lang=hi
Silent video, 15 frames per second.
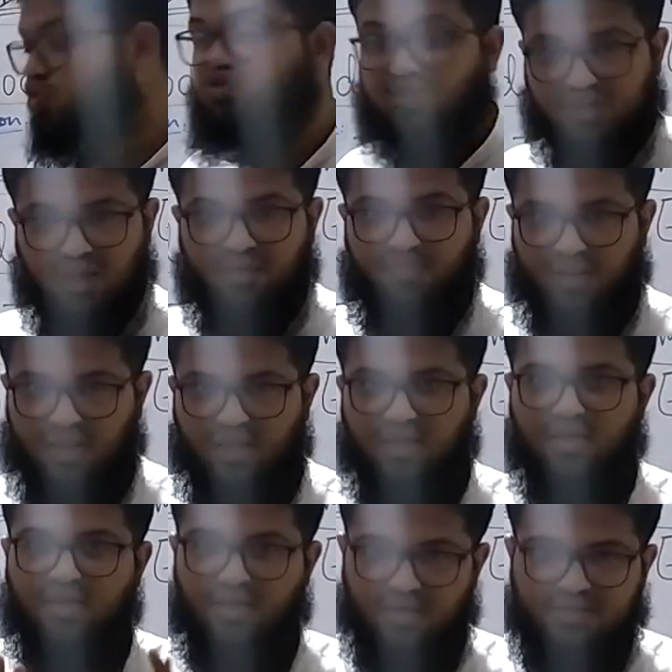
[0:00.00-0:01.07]
दोस्त से ही मैंने
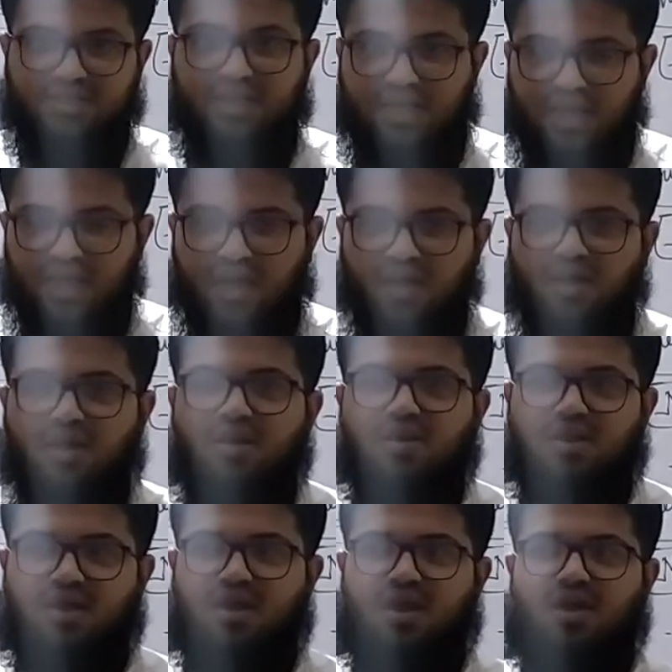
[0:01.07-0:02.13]
सीखी है
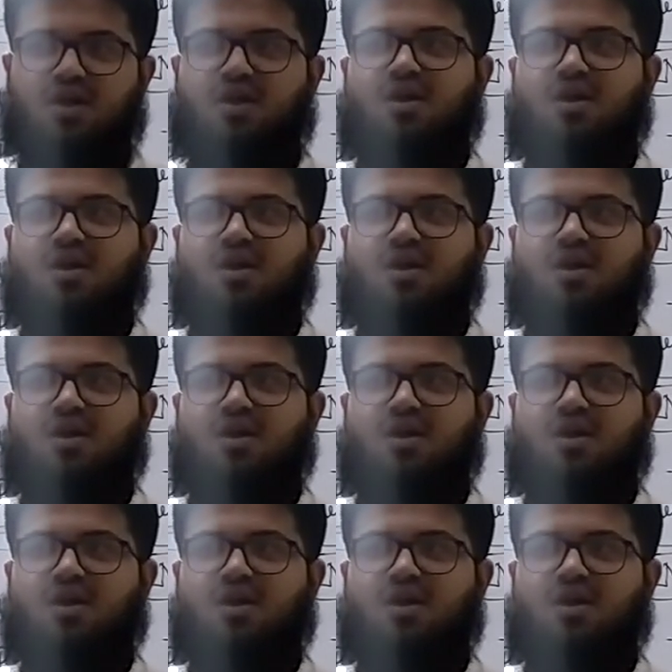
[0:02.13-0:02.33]
ठीक है